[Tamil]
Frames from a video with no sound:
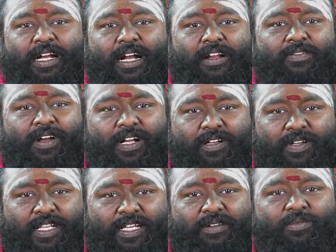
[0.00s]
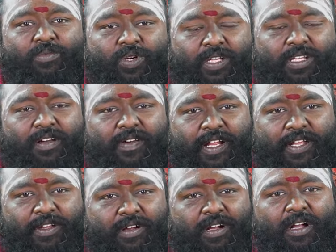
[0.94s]
கடன் வாங்குவதை முடிந்த
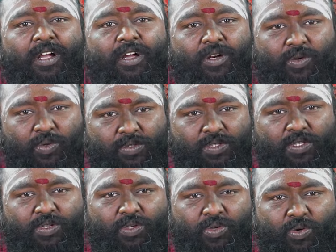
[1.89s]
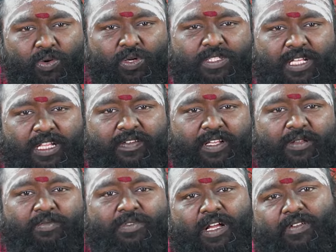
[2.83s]
வரைக்கும் நூற்றுக்கு நூறு
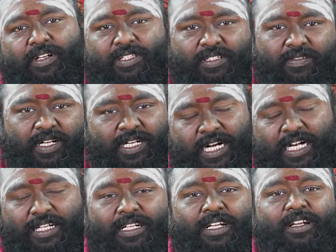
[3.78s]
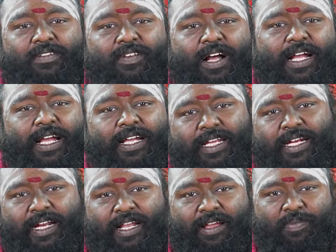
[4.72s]
சதவீதம் தவிர்த்து விடுங்கள் வாங்க
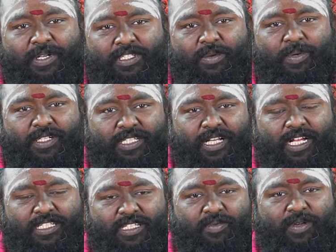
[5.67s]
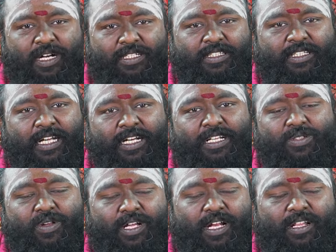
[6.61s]
இன்றைய பஞ்சபக்ஷி ராசி பலன் என்ன
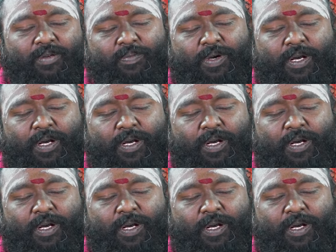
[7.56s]
சொல்கிறது